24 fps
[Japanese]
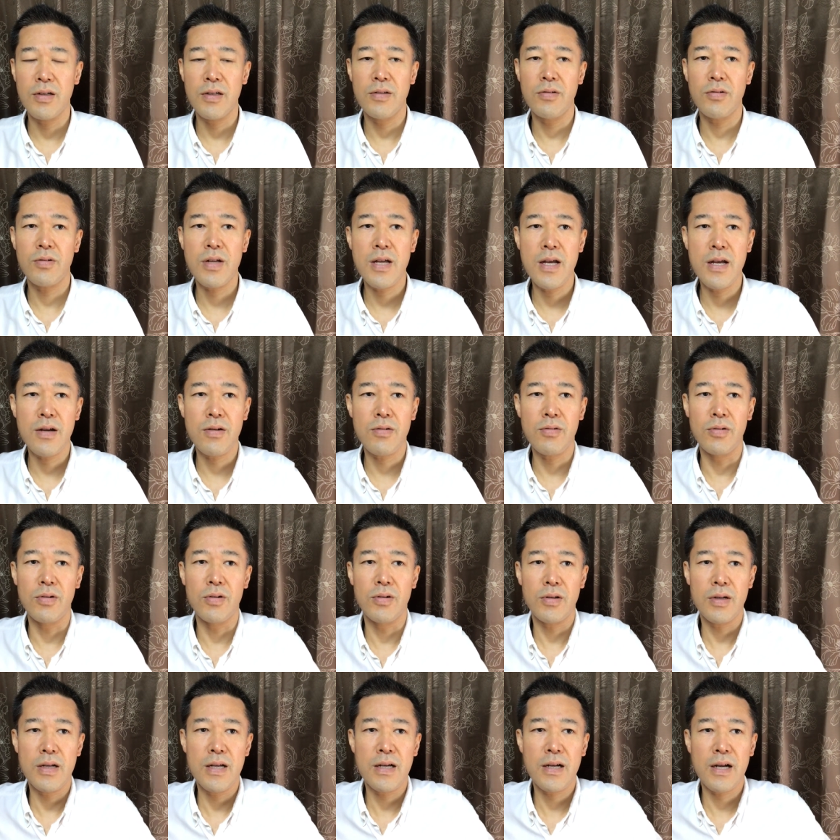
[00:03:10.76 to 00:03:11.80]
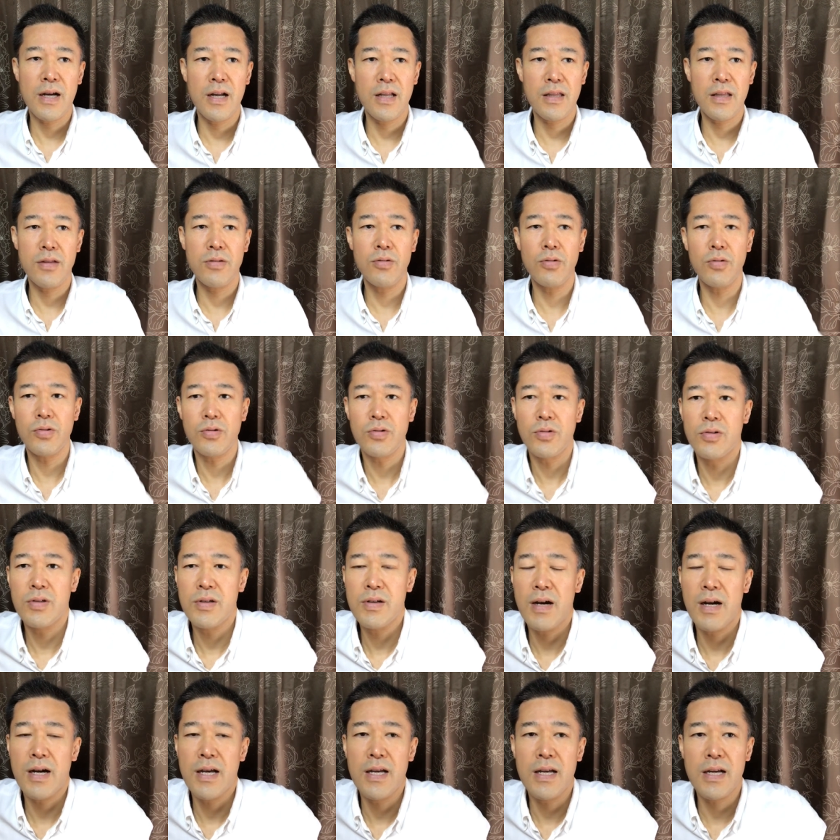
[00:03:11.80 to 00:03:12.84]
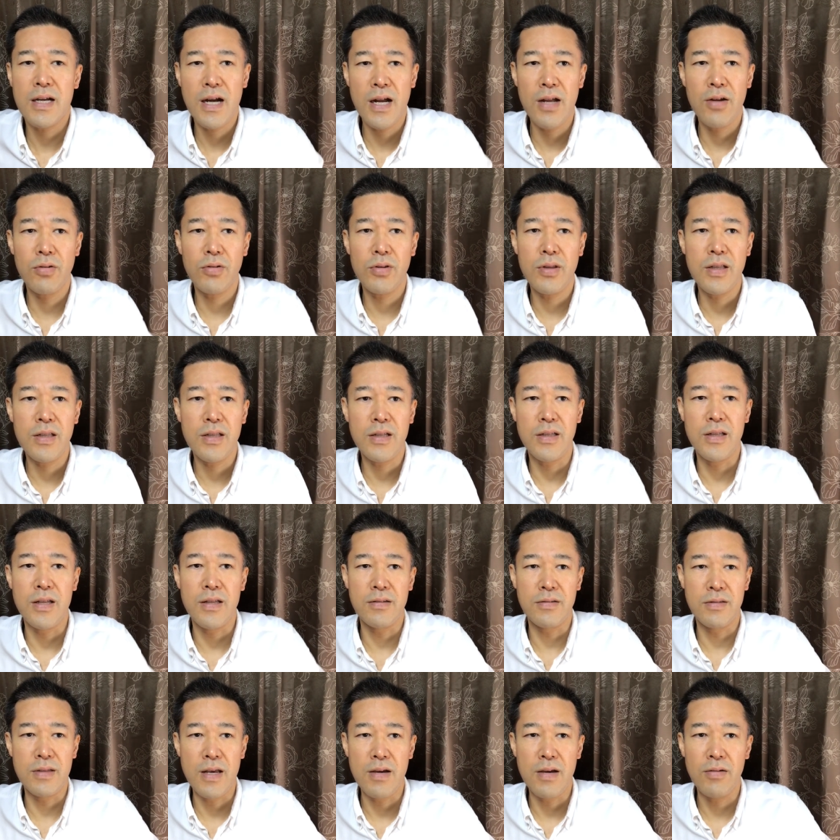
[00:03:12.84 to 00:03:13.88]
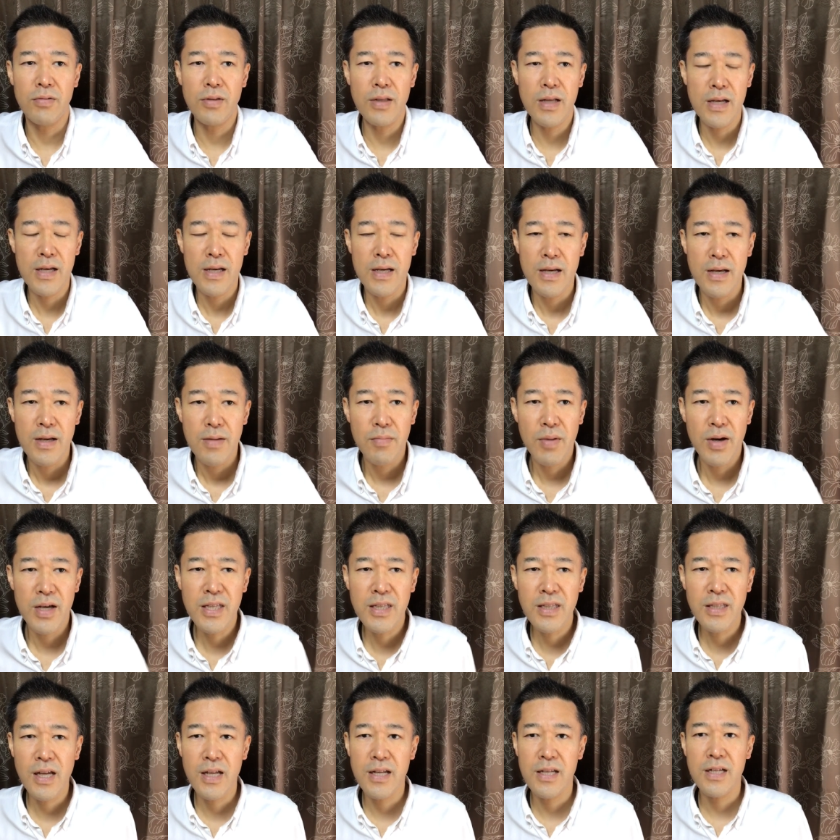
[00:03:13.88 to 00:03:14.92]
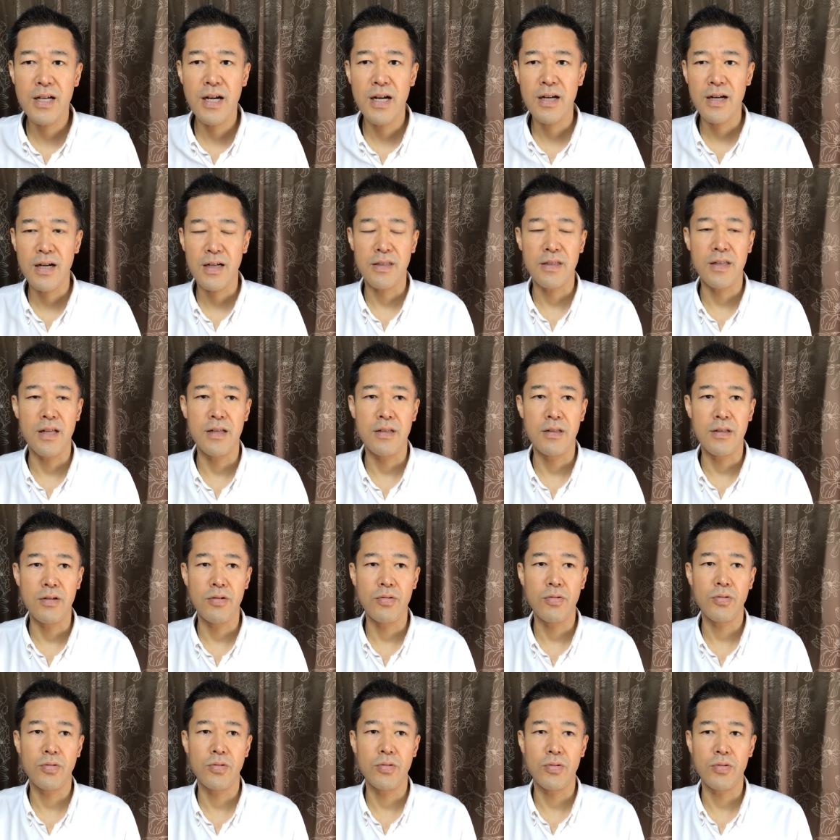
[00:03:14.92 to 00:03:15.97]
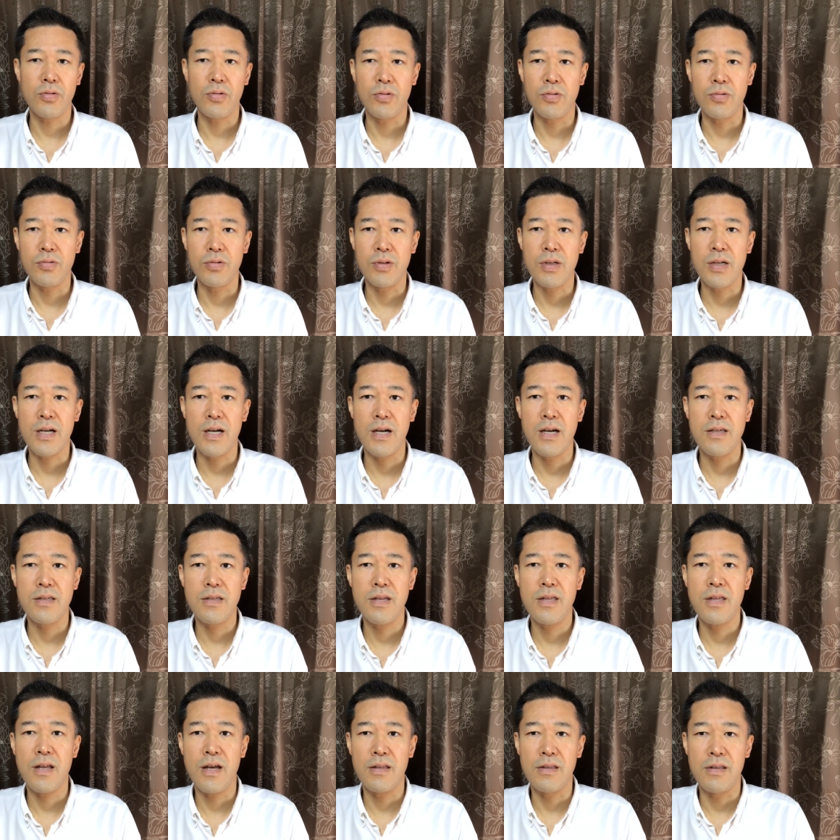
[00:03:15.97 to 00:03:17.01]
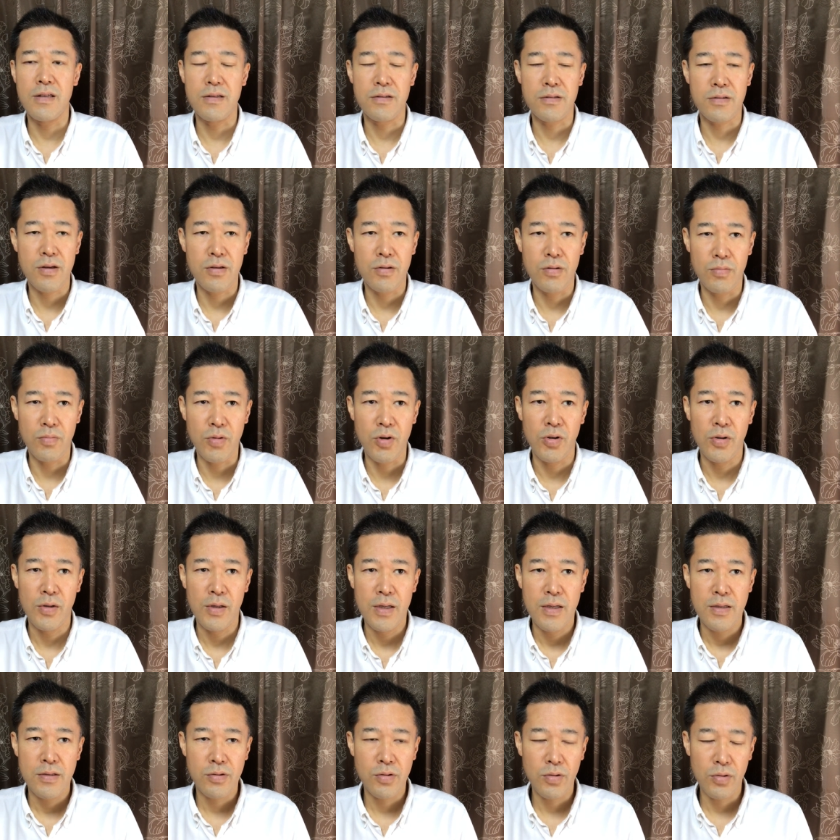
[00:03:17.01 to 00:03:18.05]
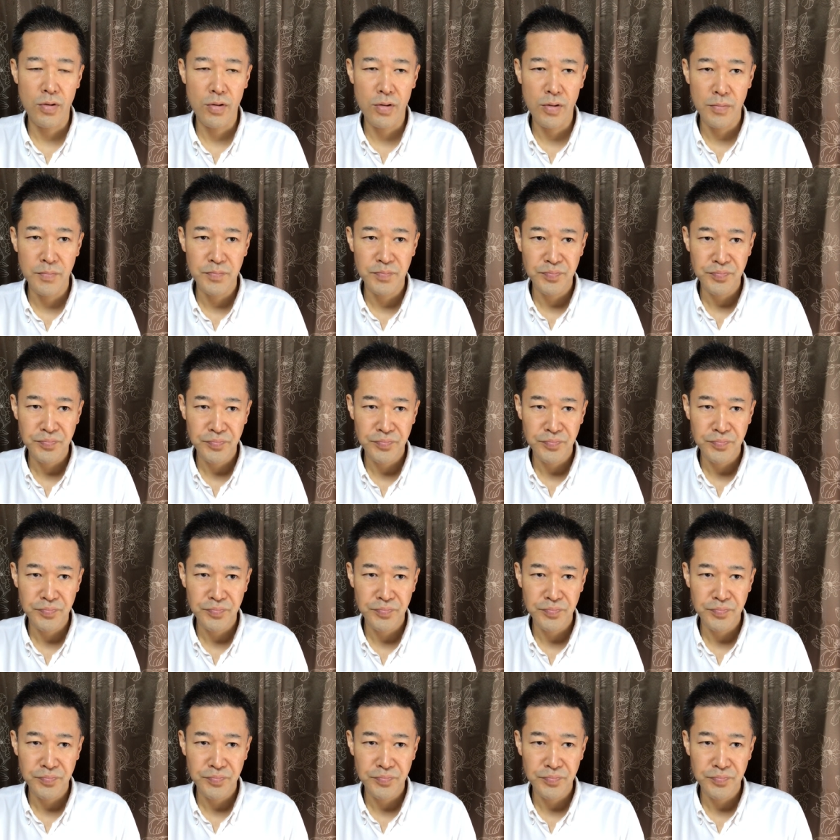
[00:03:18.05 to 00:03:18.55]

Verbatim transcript: の稽古、えー、空手道場には、えー、通っててですねほんで、まあ、行ったり行かんかったりということをこう繰り返してたんですけどもその